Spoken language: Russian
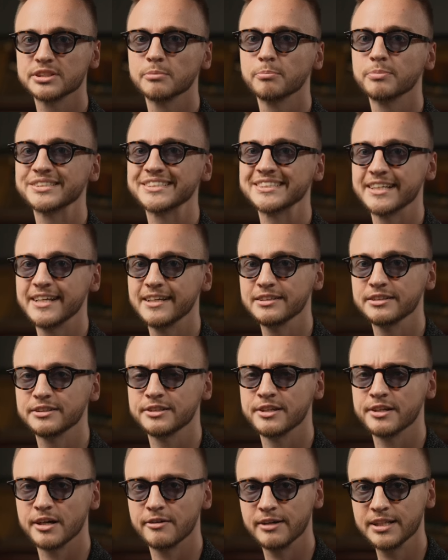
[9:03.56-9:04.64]
постоянно
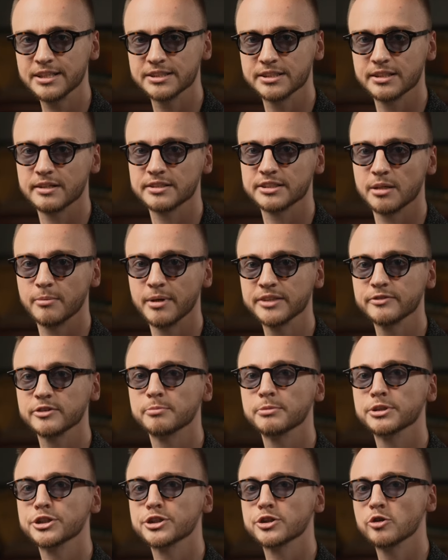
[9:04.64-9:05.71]
тренироваться и разрабатывать
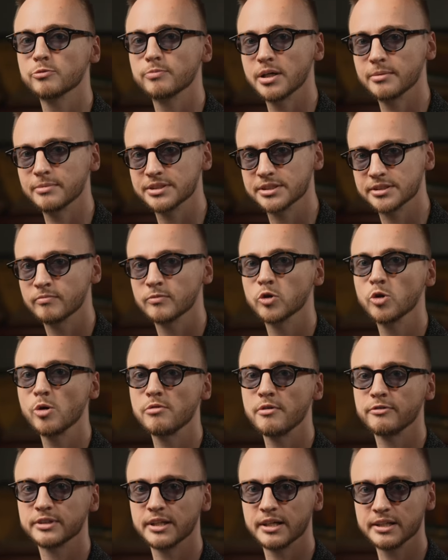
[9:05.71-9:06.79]
мышечную память. Но ну, а
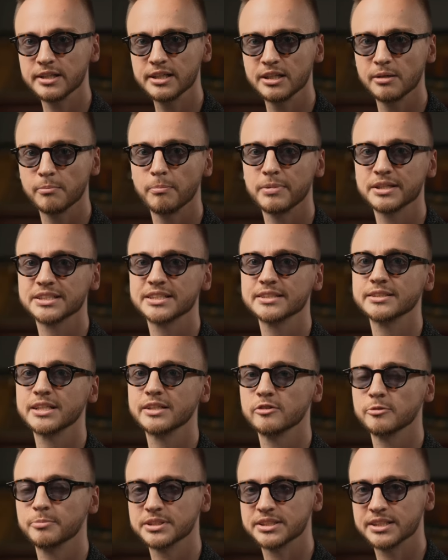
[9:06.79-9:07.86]
во-вторых, по ссылке
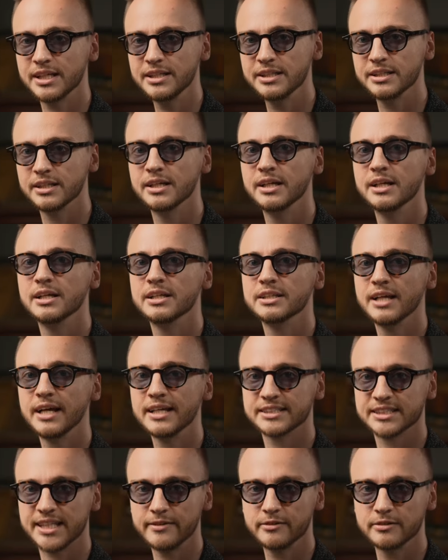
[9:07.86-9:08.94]
в описании я
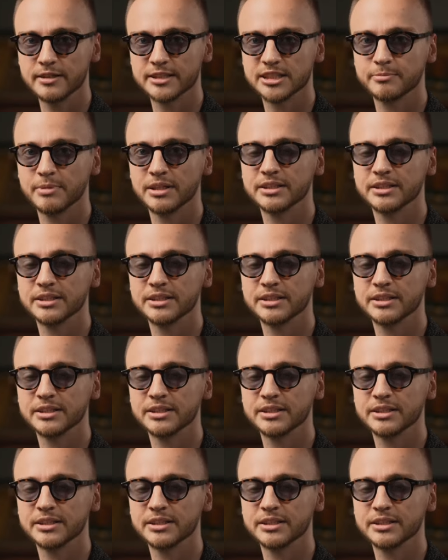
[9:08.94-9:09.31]
оставил для тебя